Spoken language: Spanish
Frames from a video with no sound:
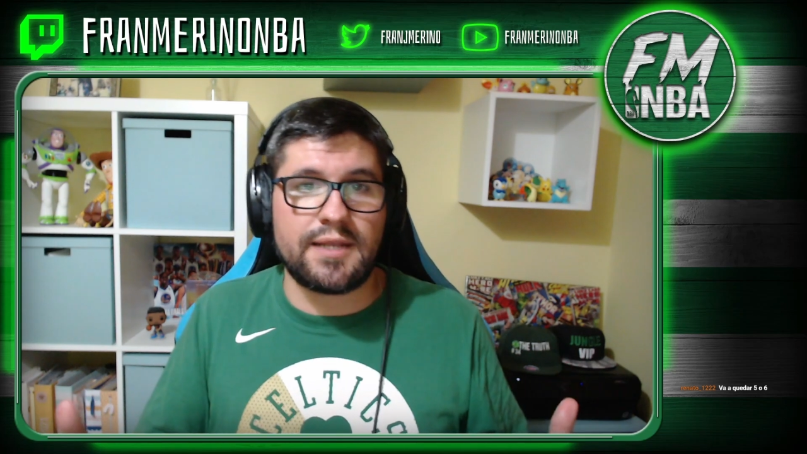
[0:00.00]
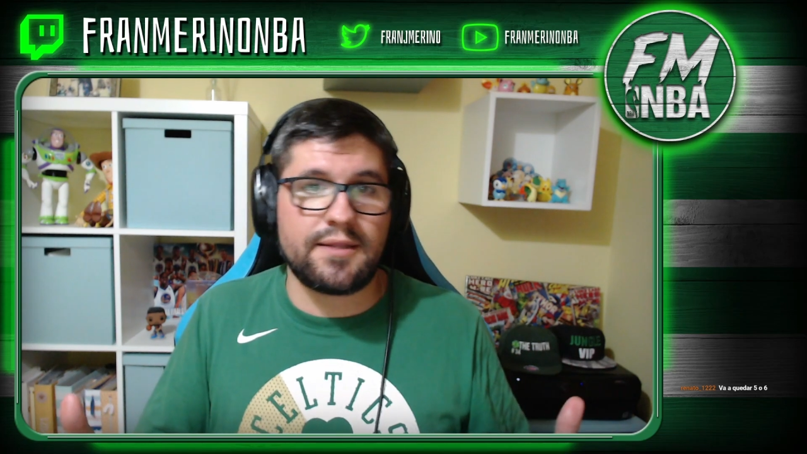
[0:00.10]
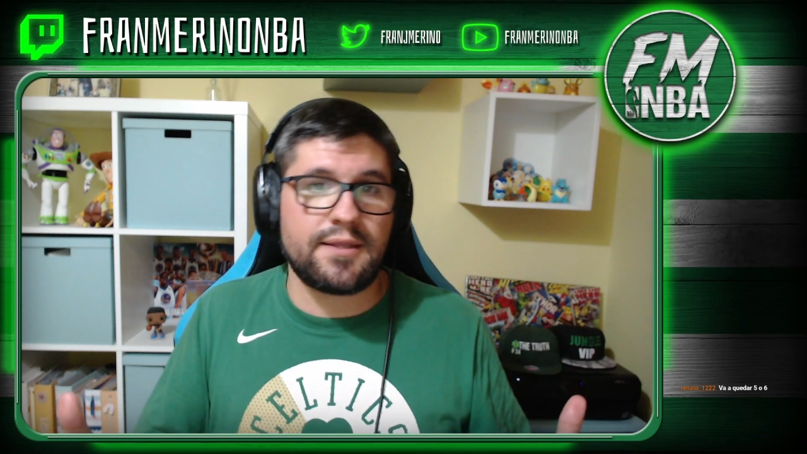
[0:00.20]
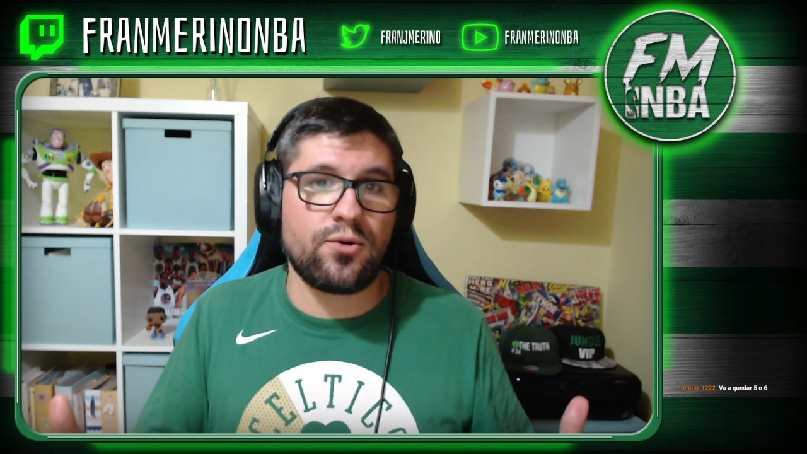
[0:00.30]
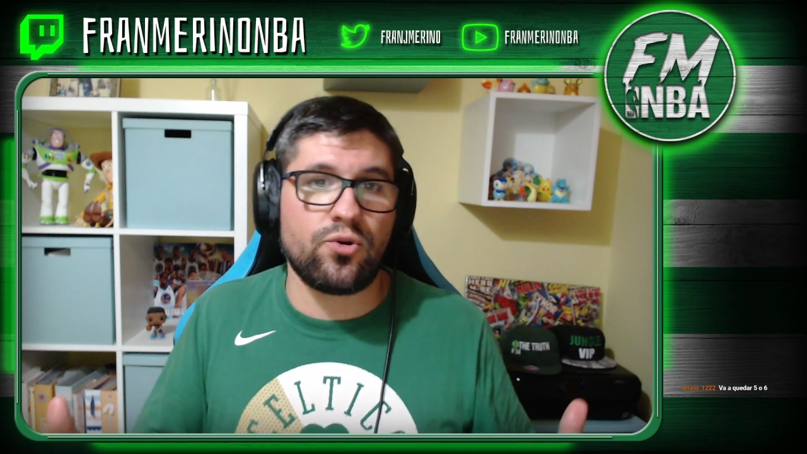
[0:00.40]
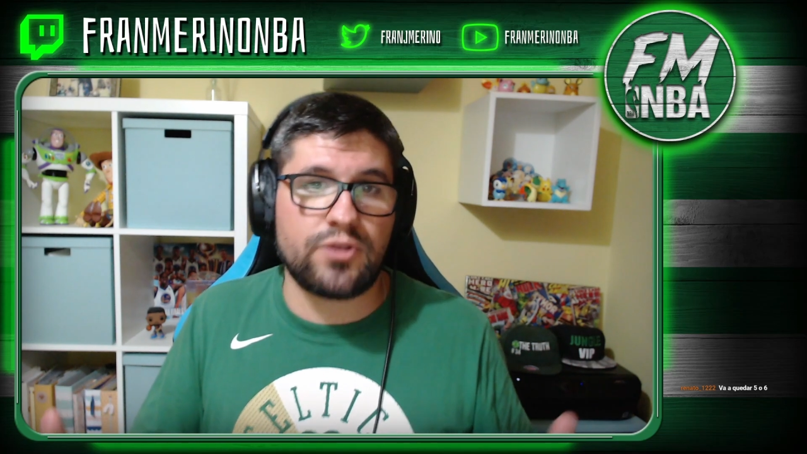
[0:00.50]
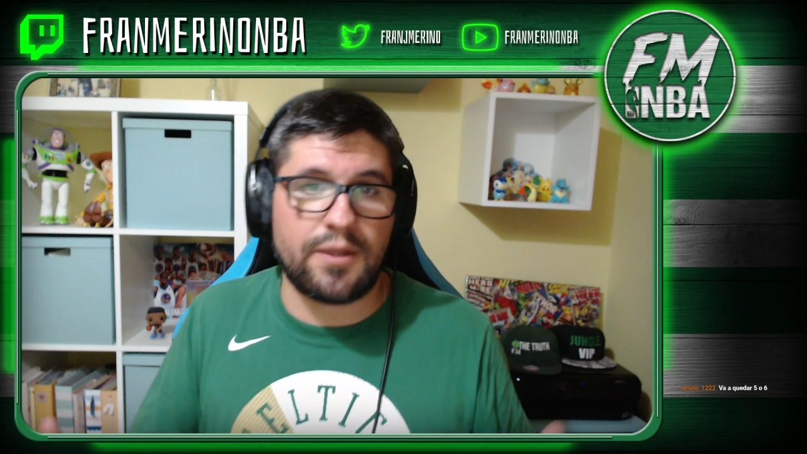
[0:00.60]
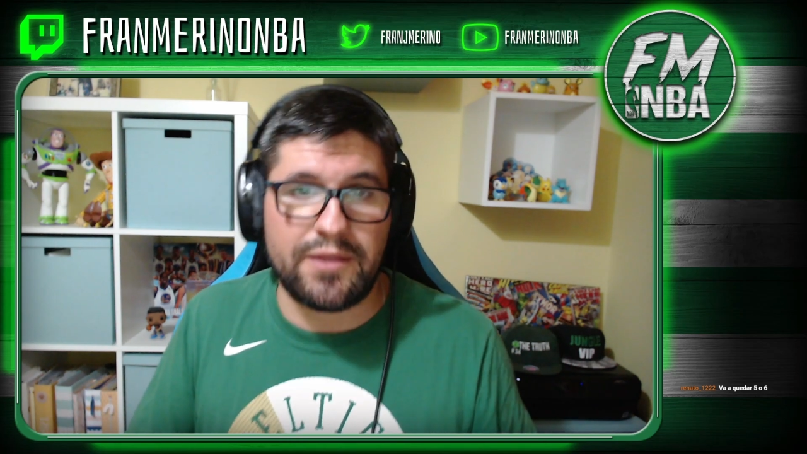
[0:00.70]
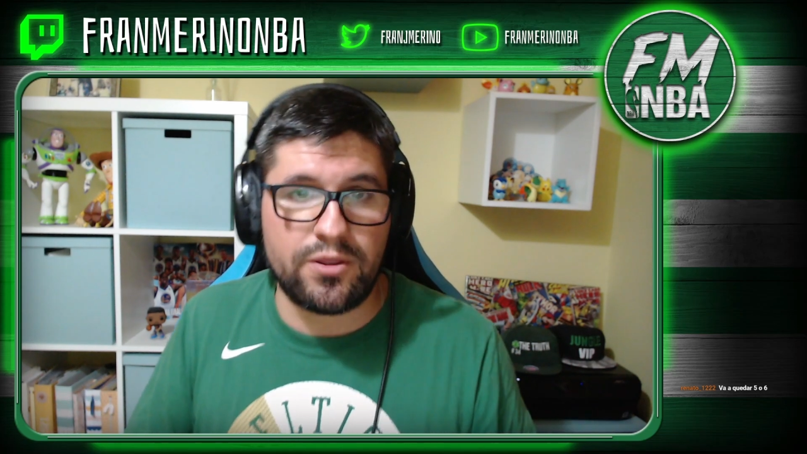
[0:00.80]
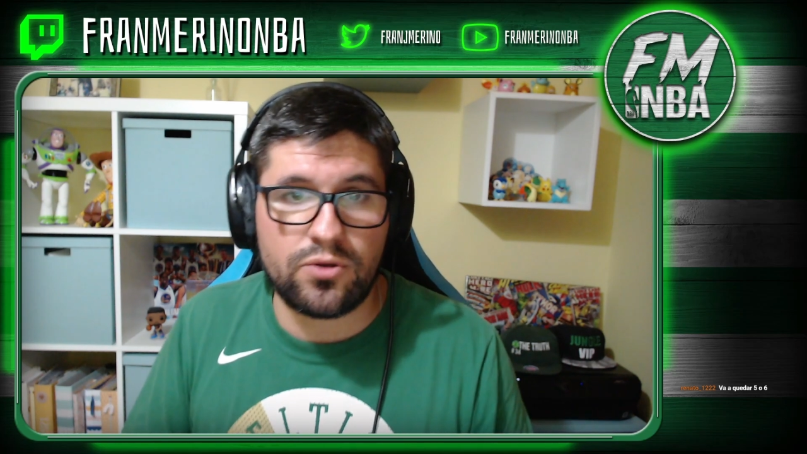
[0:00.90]
atlético
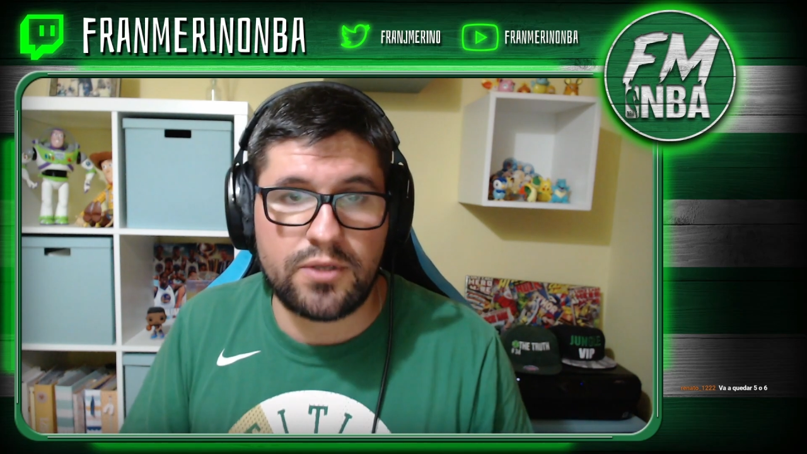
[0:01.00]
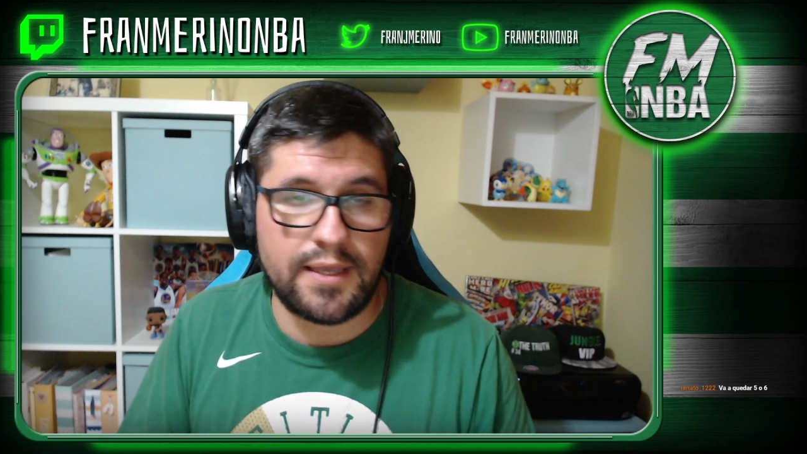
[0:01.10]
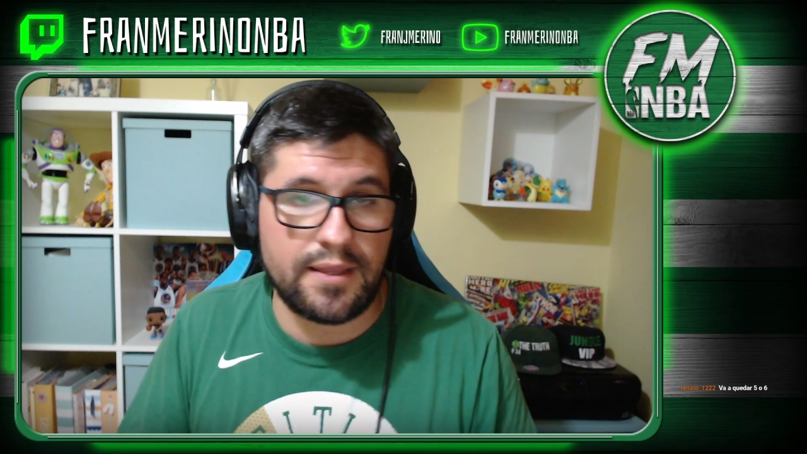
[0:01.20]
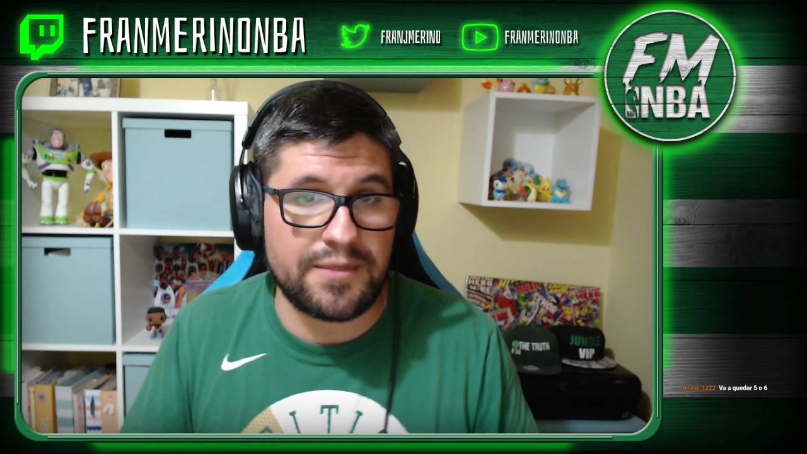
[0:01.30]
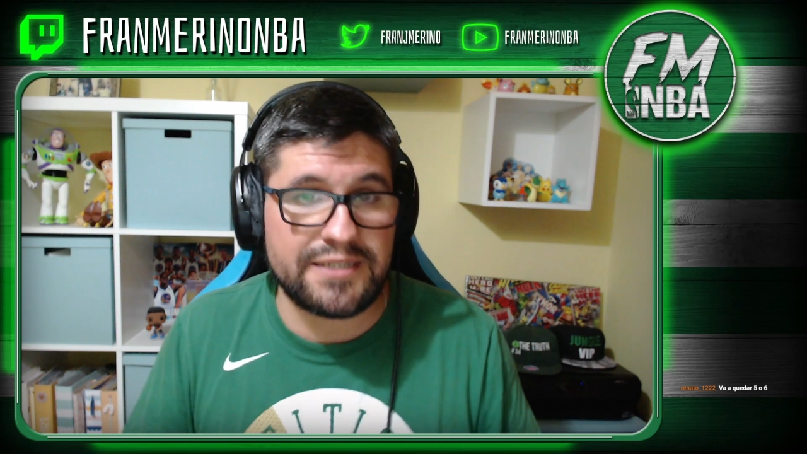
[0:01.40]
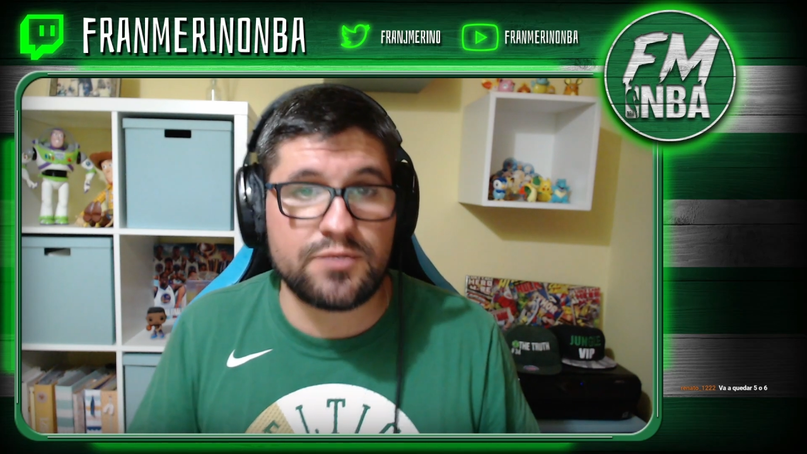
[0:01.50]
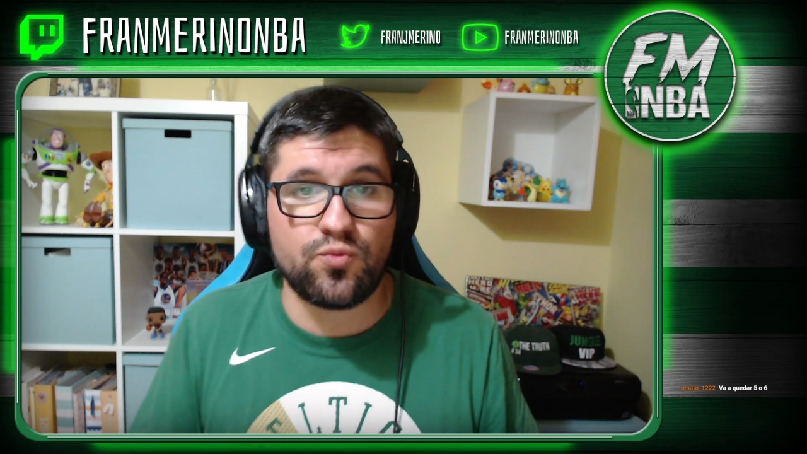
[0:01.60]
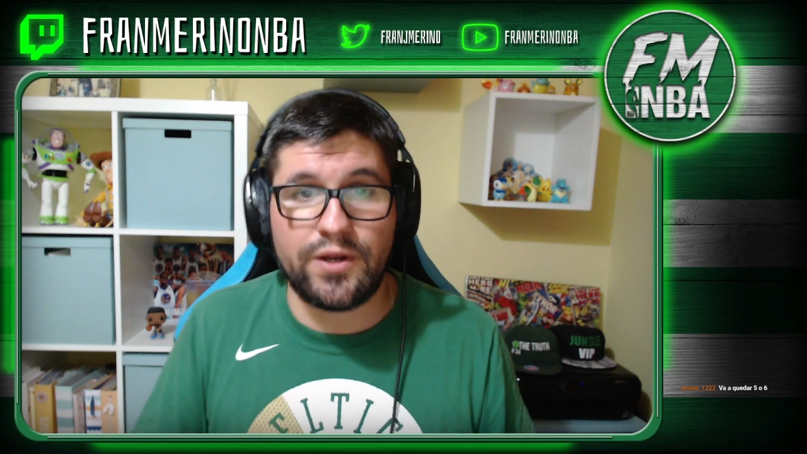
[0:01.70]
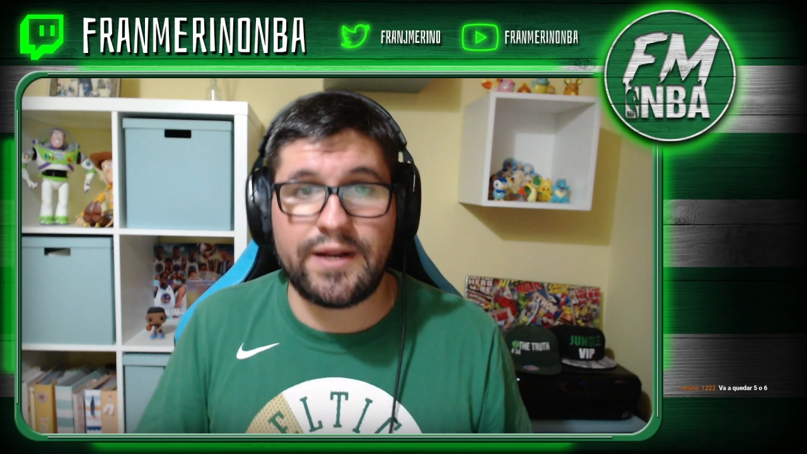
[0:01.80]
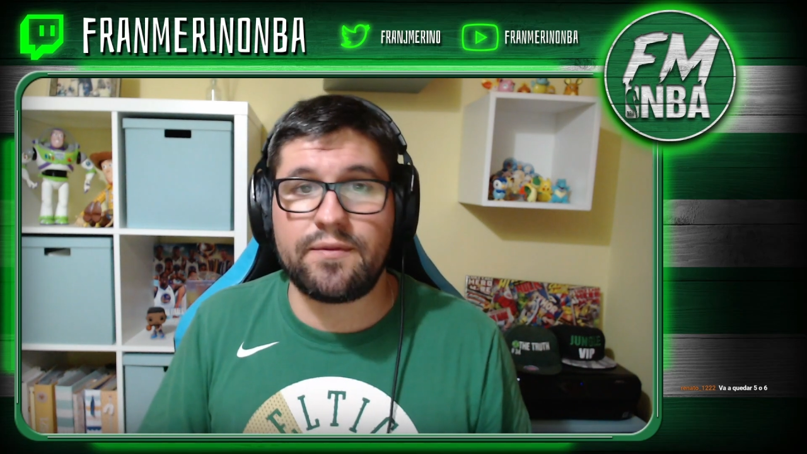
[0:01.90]
tremendo y además es
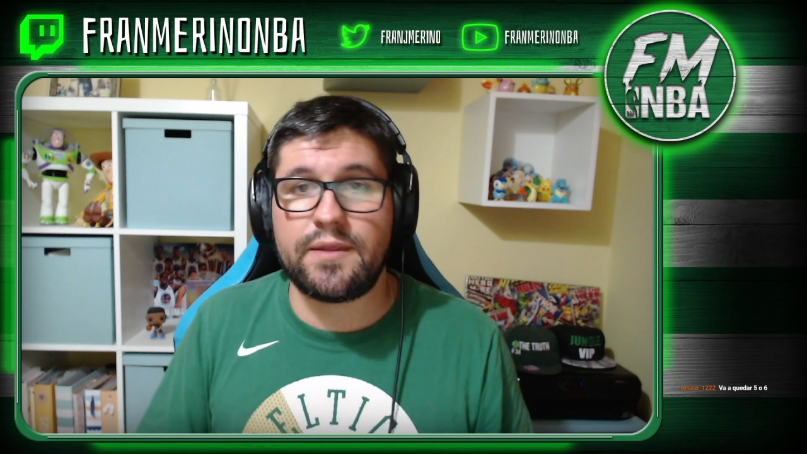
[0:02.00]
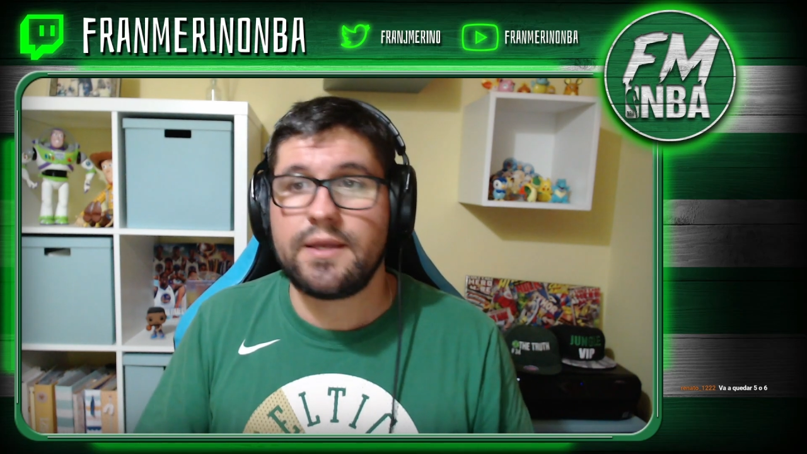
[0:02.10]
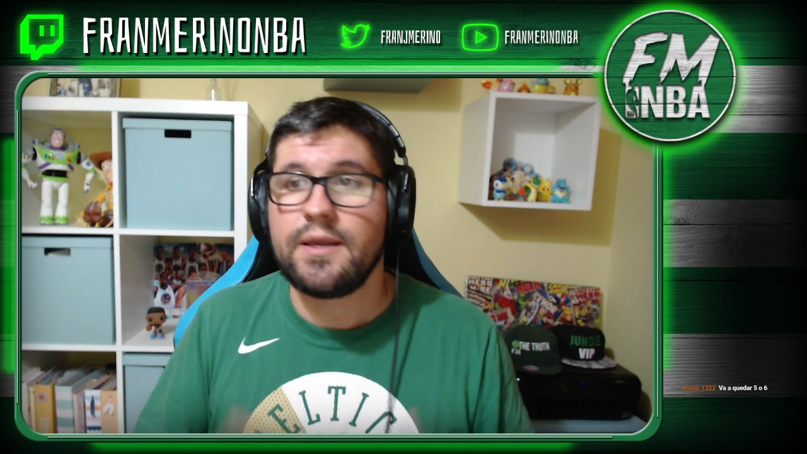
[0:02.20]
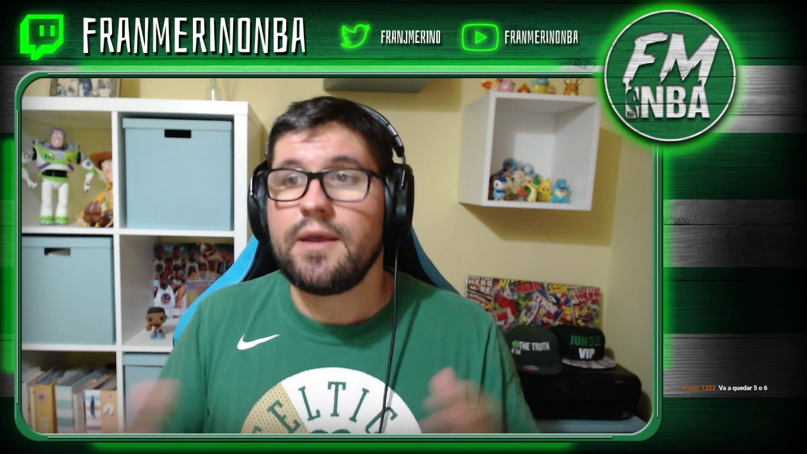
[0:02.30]
muy grande.